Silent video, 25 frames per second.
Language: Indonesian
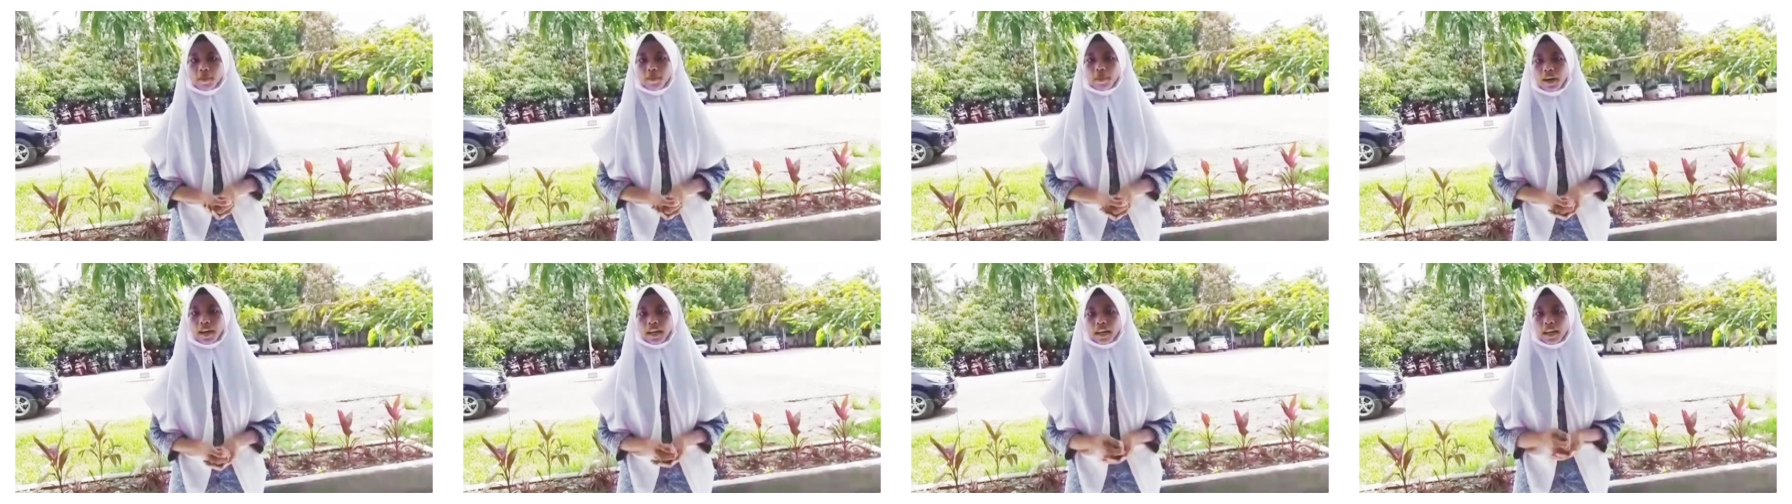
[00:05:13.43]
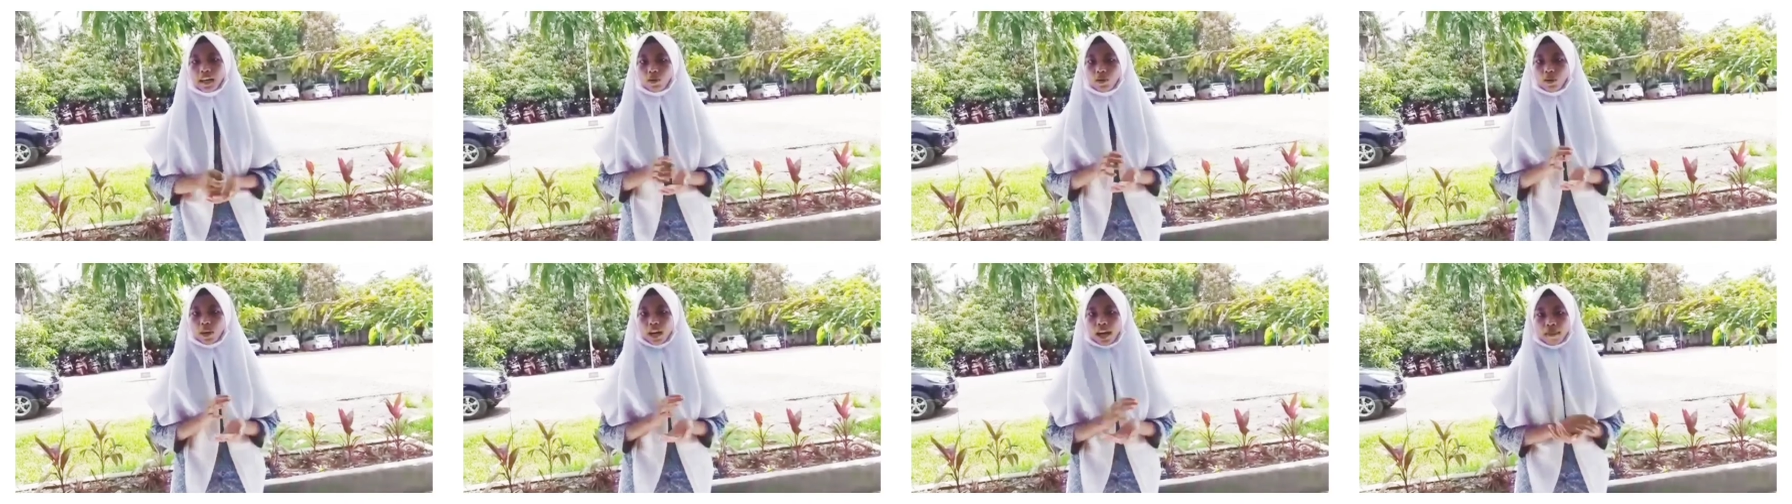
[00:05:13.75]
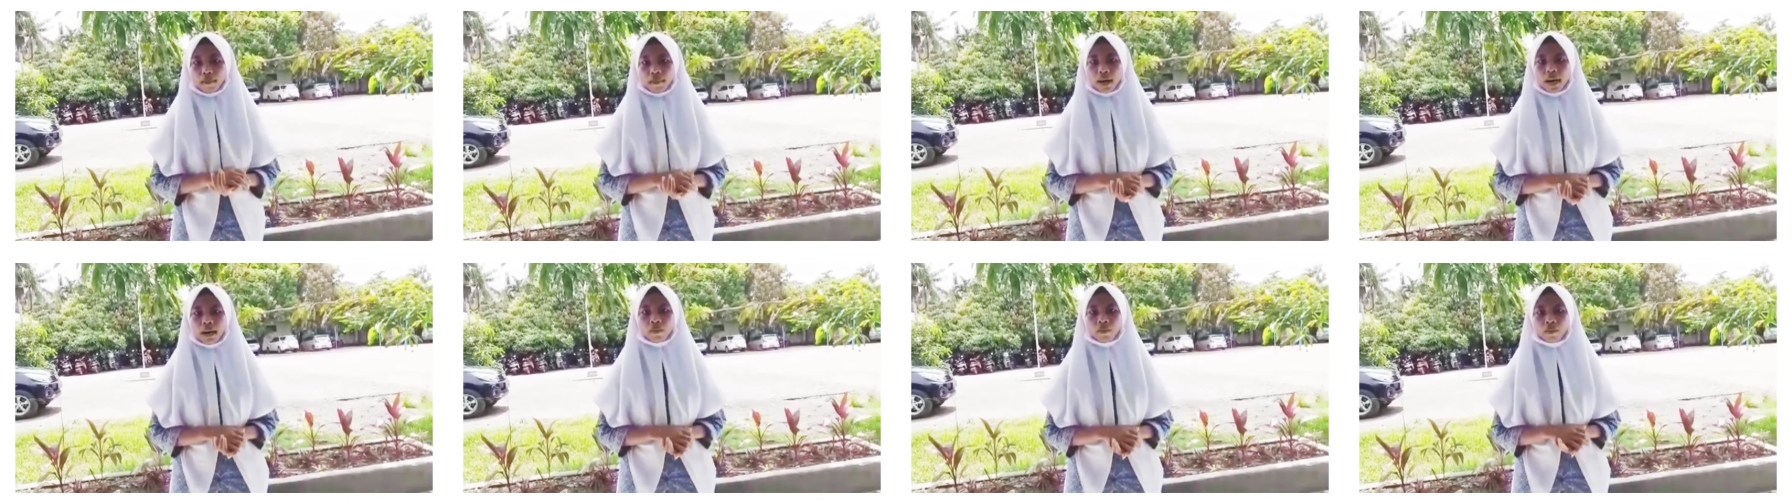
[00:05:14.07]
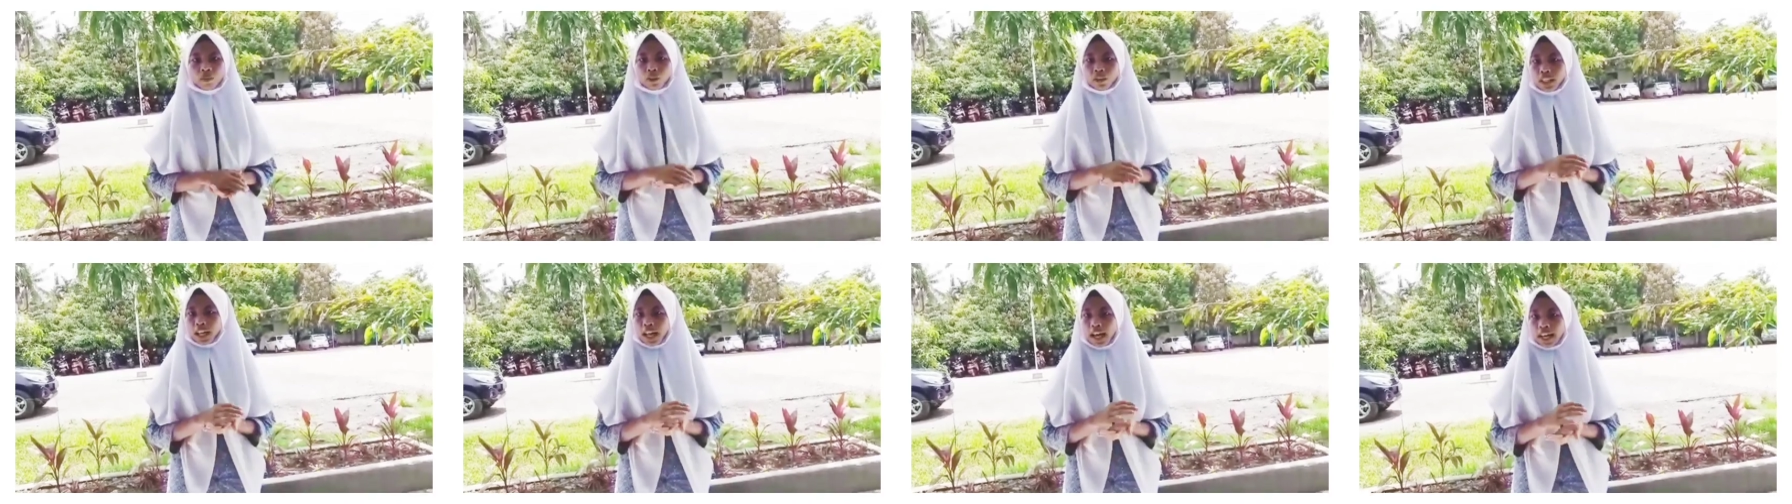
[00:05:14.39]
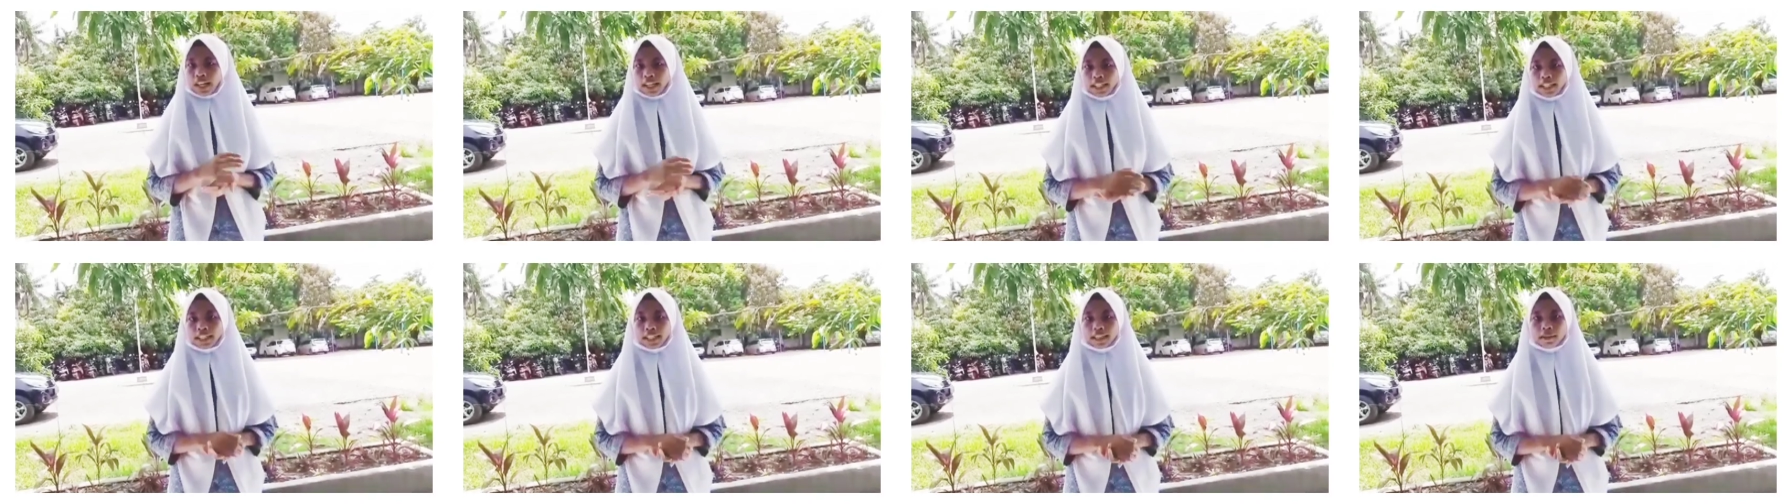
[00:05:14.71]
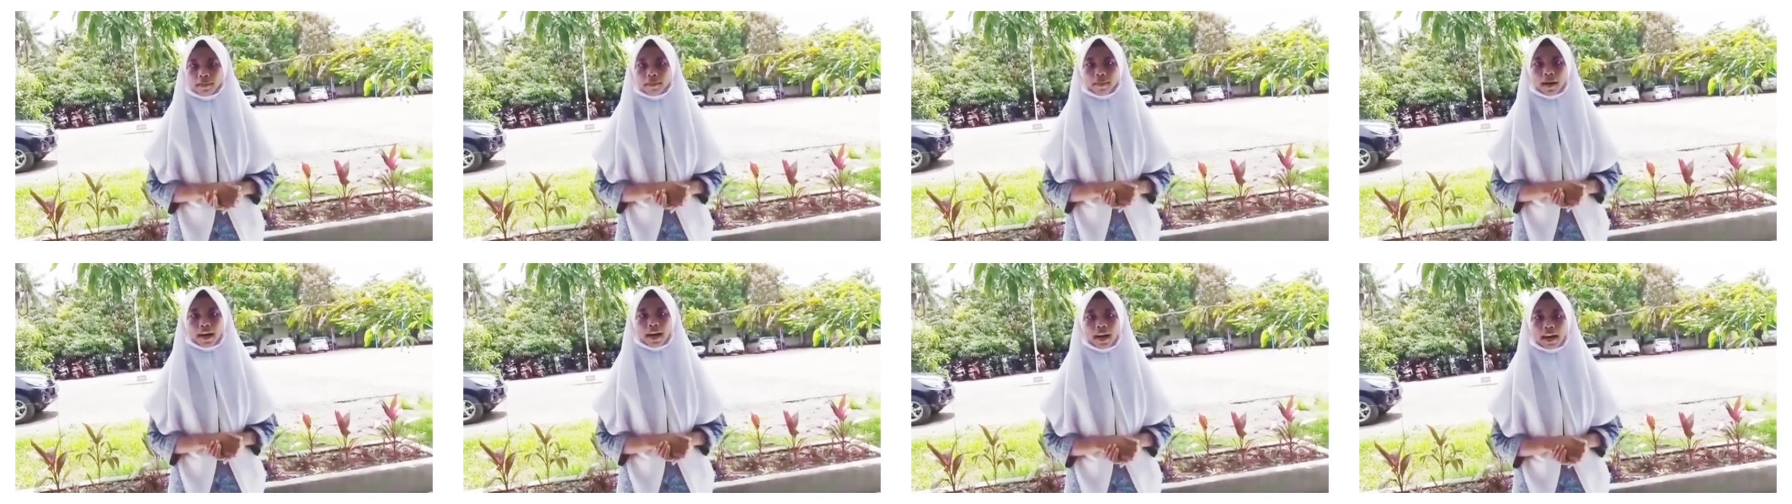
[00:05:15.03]
Para ulama mustahil
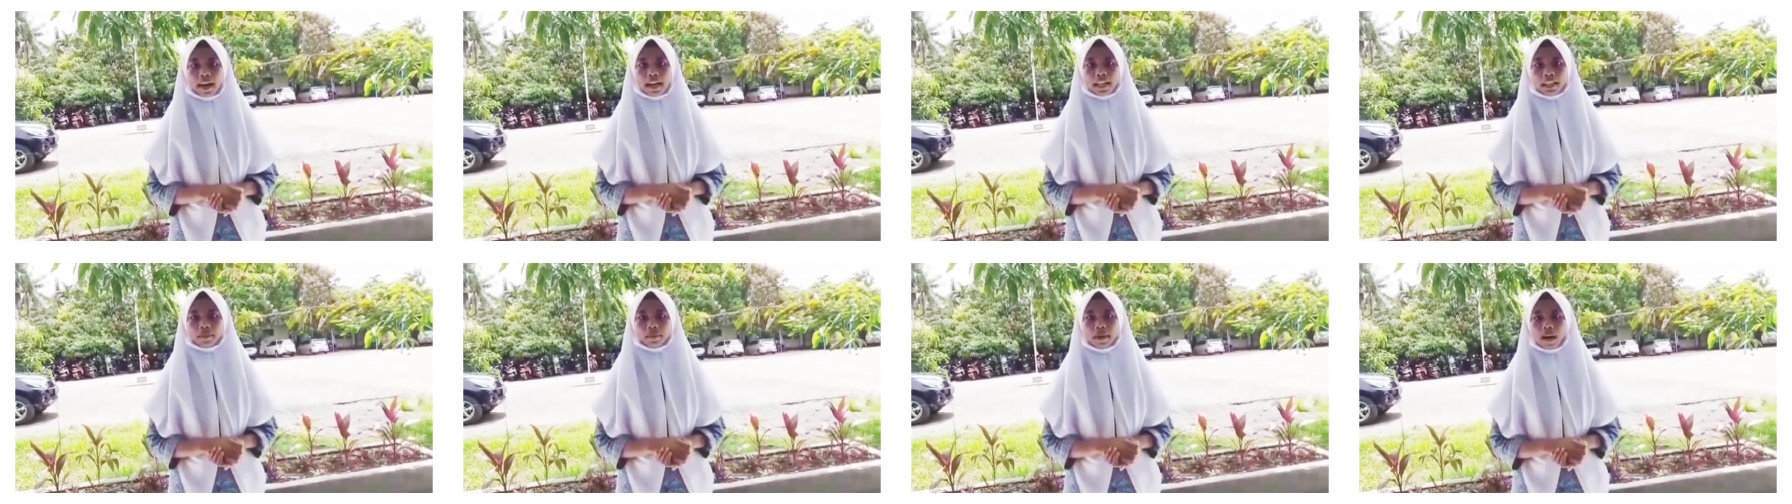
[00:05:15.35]
sepakat